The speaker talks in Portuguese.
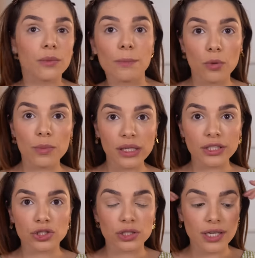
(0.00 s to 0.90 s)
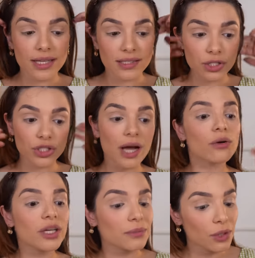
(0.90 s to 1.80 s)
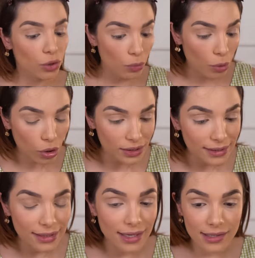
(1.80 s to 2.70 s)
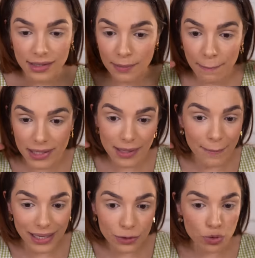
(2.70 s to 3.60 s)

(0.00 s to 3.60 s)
meu blush. Existe algo que me incomoda nesse, nessa pele